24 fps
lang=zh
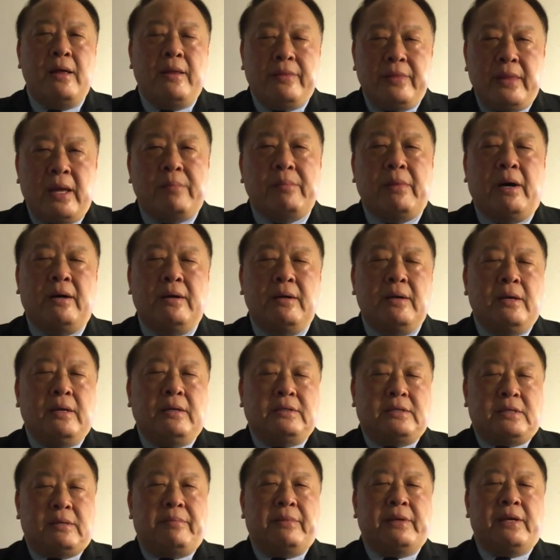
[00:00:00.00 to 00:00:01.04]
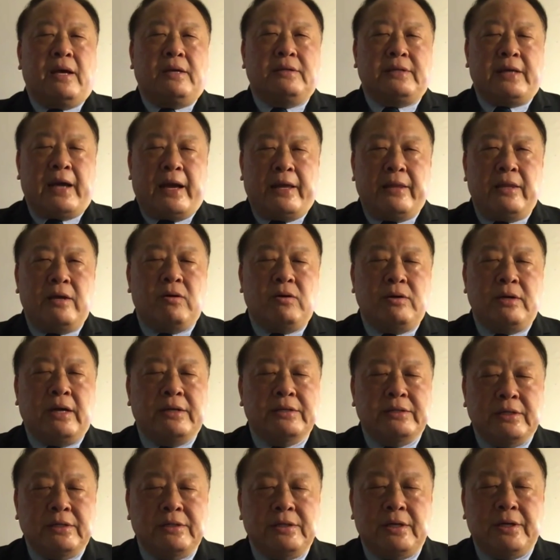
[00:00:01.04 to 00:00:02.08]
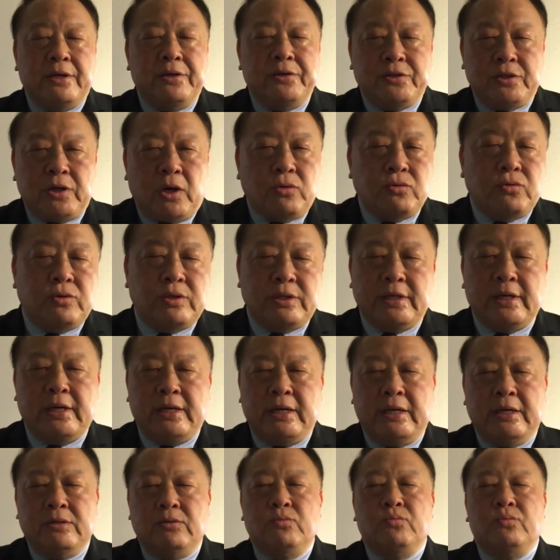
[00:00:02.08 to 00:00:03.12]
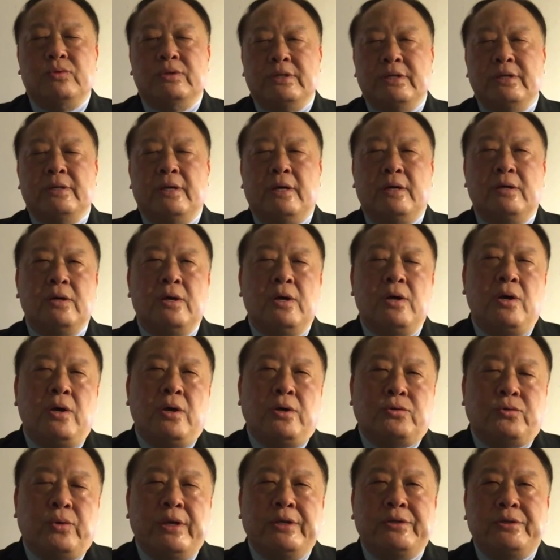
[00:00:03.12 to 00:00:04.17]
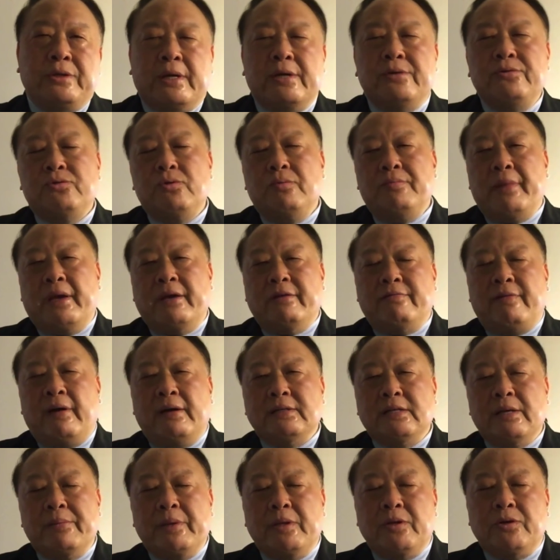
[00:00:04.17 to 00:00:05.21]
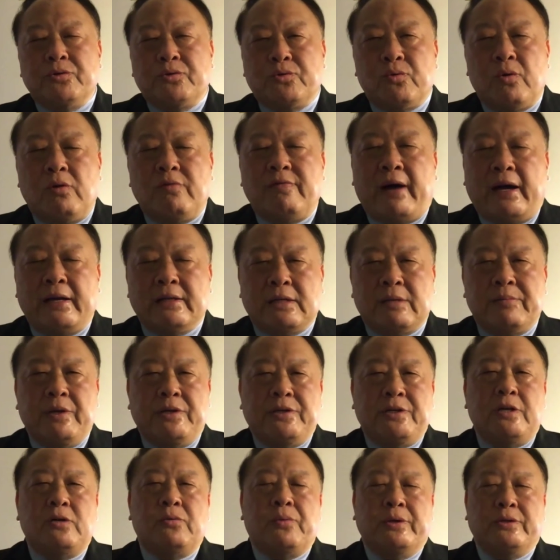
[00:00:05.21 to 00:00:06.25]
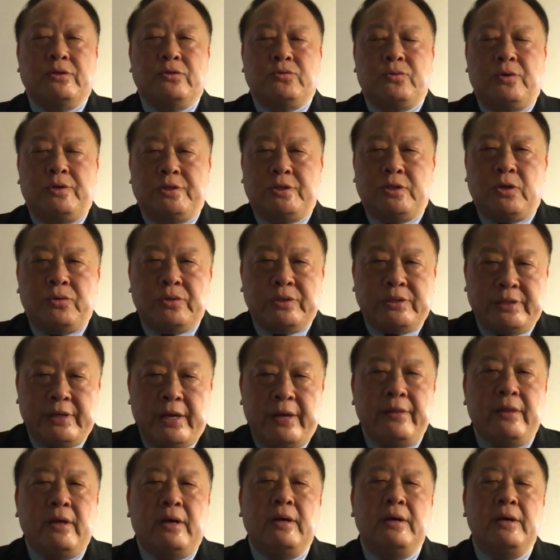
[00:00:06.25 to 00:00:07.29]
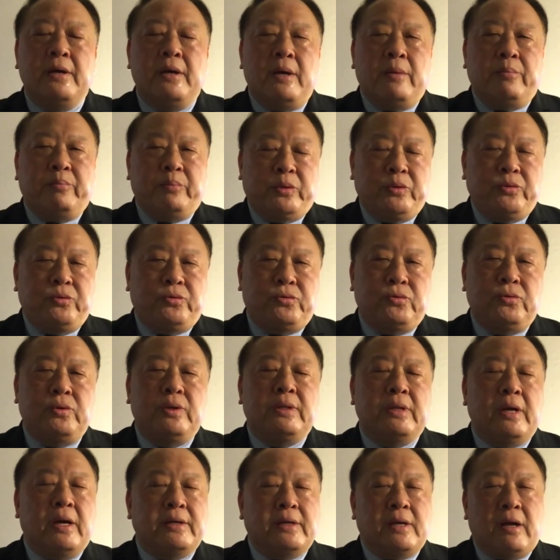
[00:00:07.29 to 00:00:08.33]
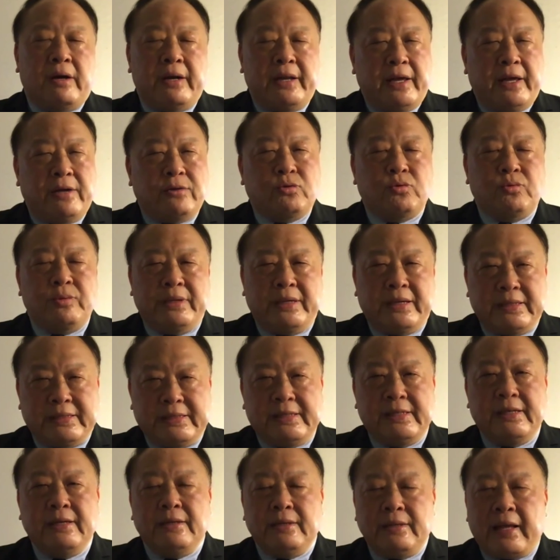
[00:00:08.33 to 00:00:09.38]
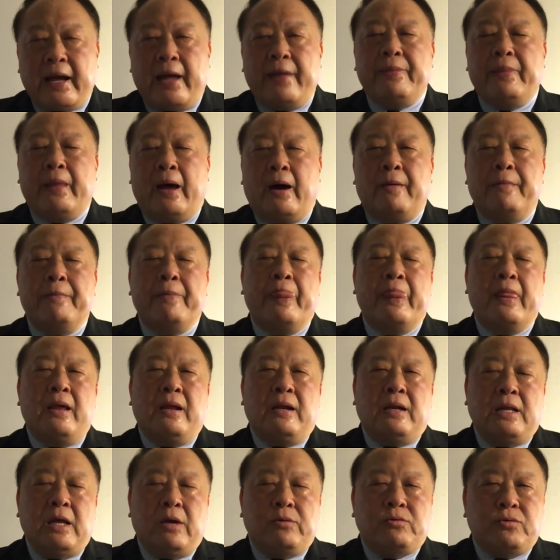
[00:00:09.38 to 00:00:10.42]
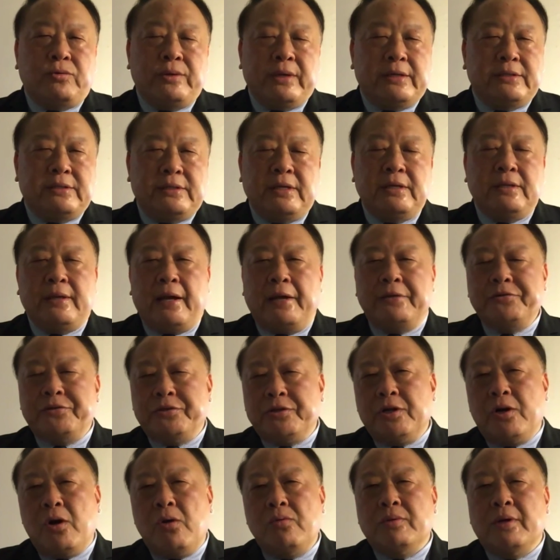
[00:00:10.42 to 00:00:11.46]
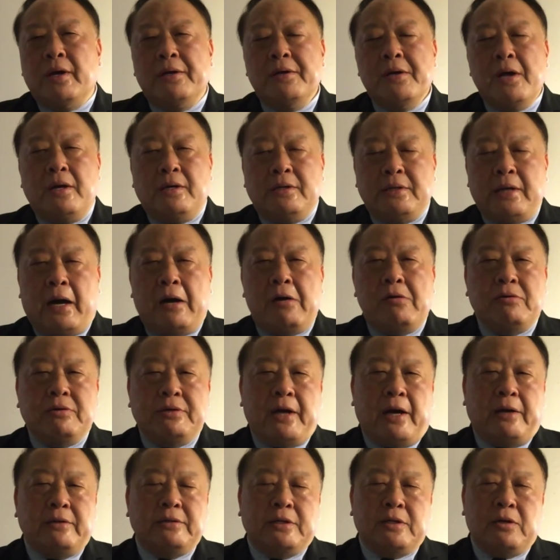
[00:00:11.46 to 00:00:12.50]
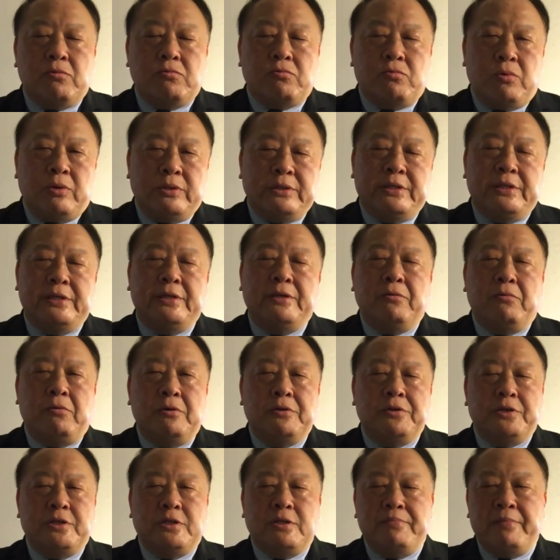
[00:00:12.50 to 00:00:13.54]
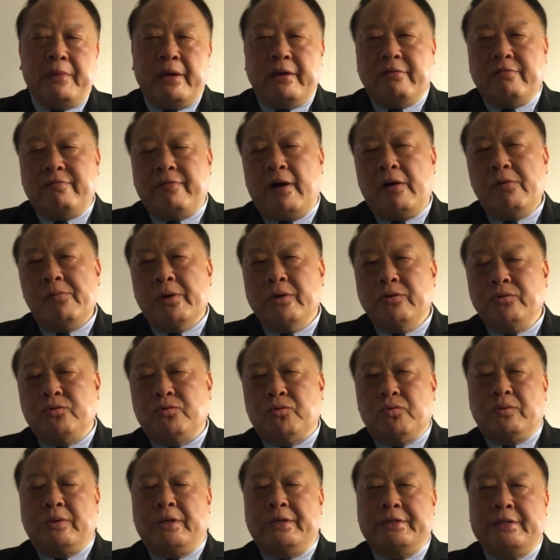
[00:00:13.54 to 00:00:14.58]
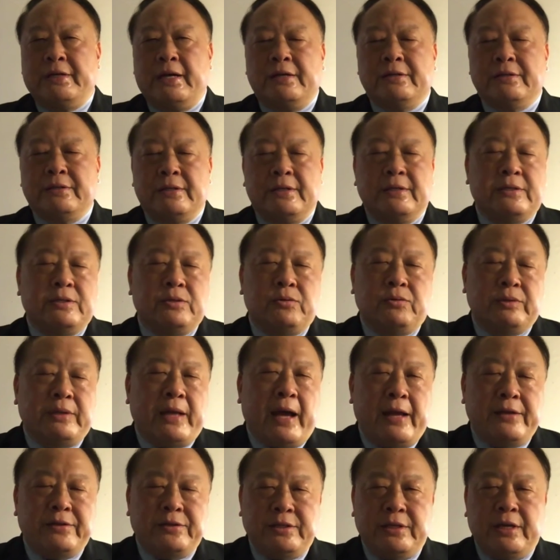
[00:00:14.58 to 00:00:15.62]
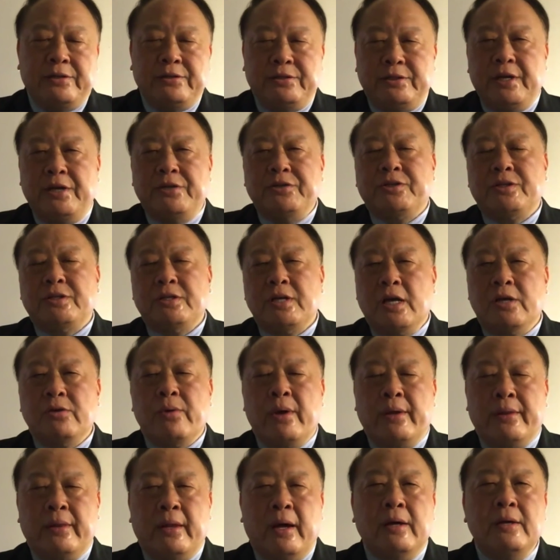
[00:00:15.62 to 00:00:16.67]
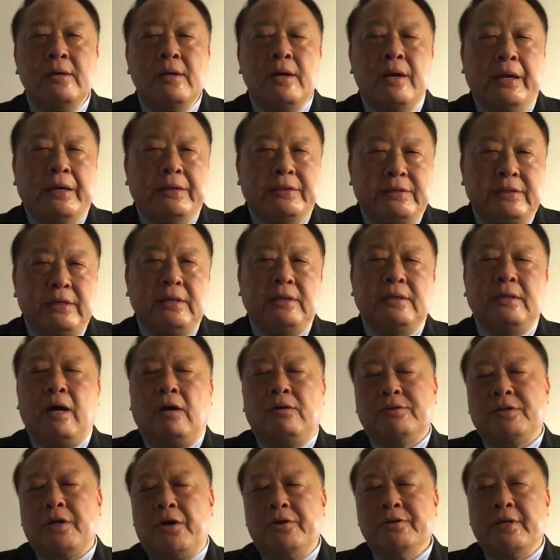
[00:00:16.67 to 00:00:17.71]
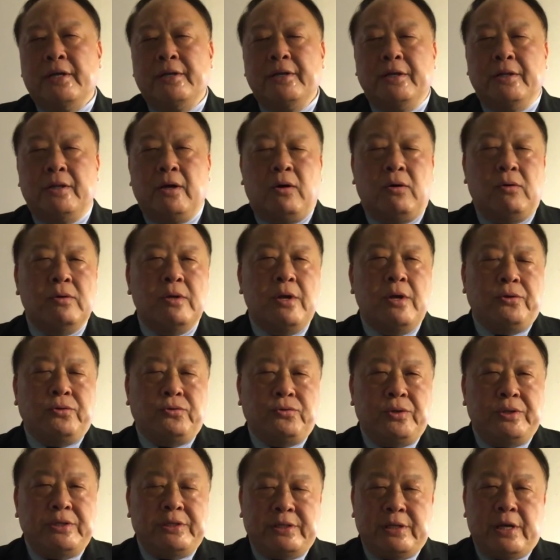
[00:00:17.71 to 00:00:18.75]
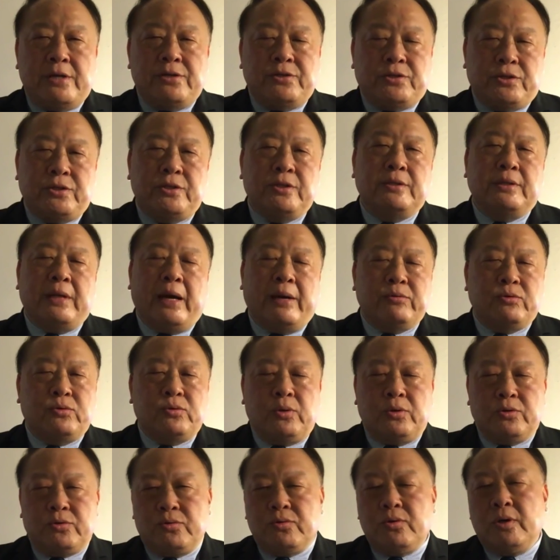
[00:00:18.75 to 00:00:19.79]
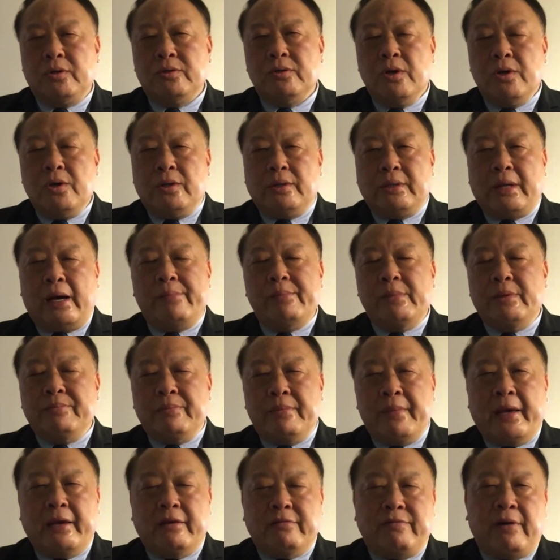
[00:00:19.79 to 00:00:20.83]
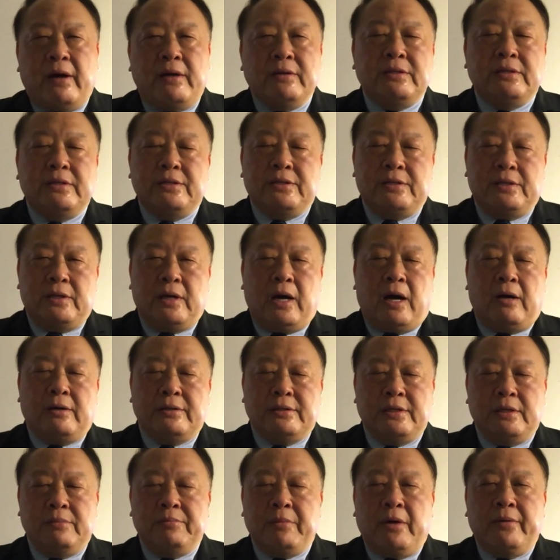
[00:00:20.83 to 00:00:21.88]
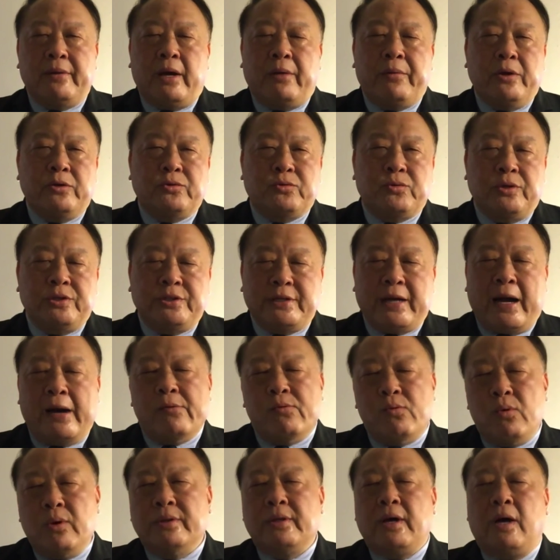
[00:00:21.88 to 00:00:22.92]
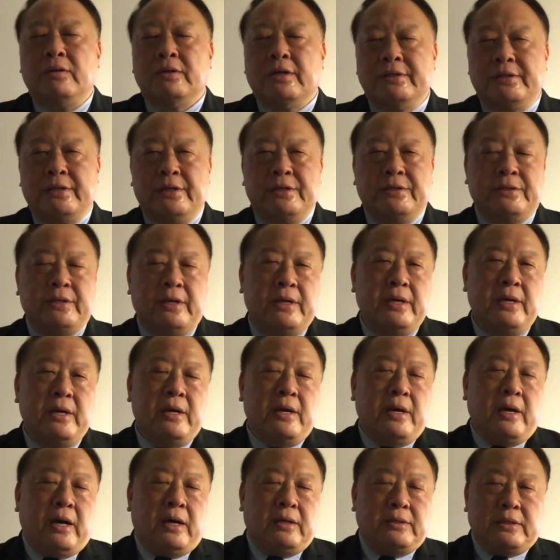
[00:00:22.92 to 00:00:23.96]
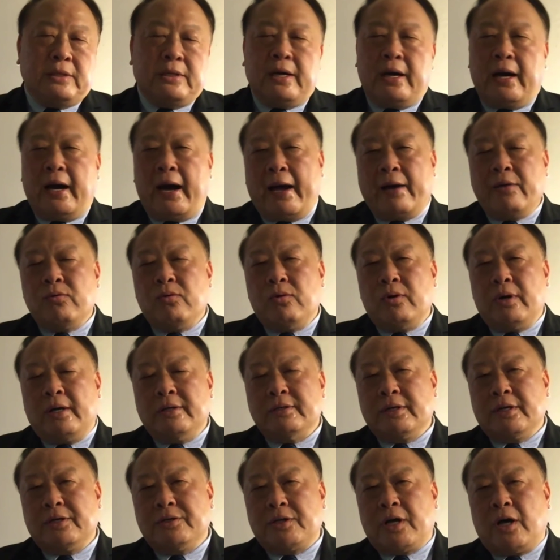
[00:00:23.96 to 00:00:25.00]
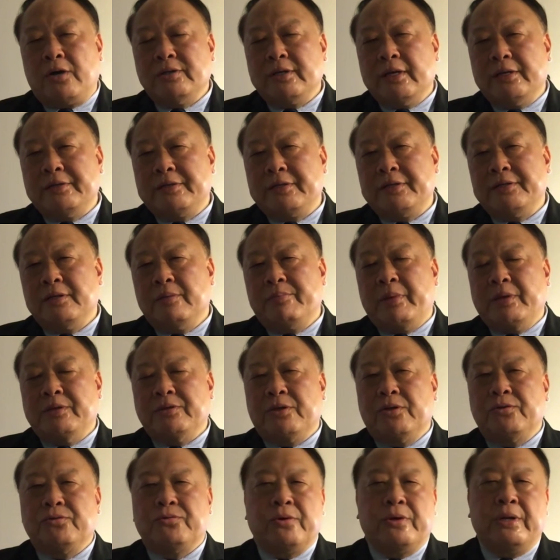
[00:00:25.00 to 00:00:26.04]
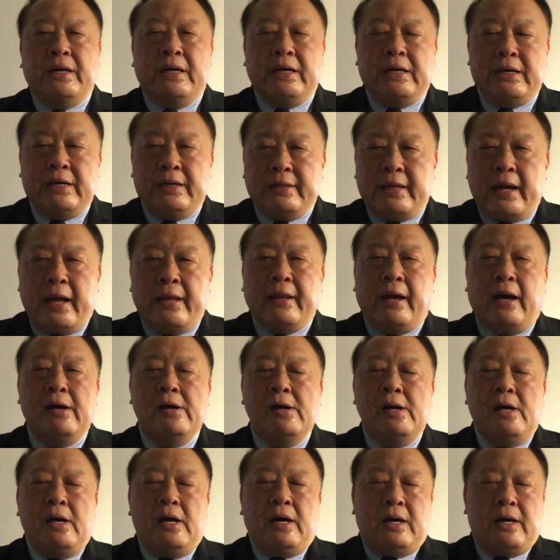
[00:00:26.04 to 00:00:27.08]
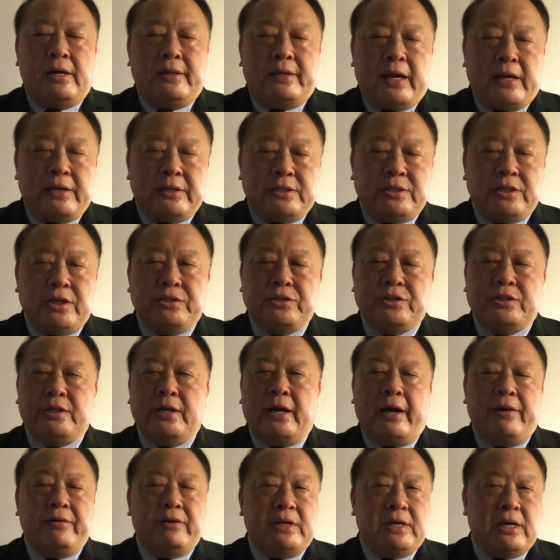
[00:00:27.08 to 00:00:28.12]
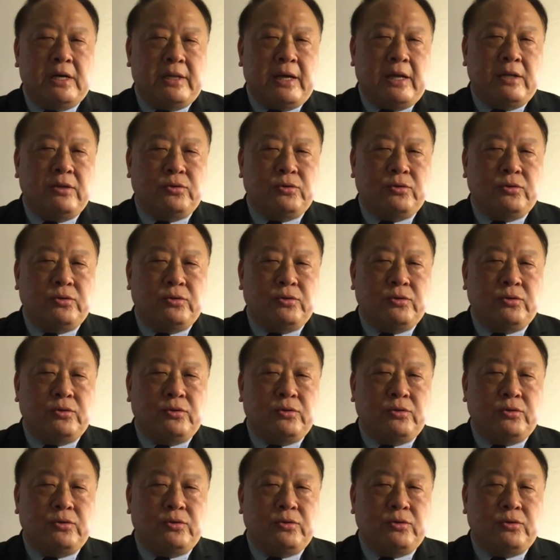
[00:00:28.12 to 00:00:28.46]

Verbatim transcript: 那么怎么样才能够让金正恩交出这些核子武器呢？所以根据美方这边的说法，这边认为是说，首先呢，必须呢要列出一个清单啊。列出一个清单之后呢，然后让这个国际或者是美方为主的这样子的这种探监监视人员呢，进到朝鲜里头去检视他所说他们美方自己哈情报单位所掌握到的这些这个韩国啊这个朝鲜自己本身所谓的核弹啊核弹设施还有核弹的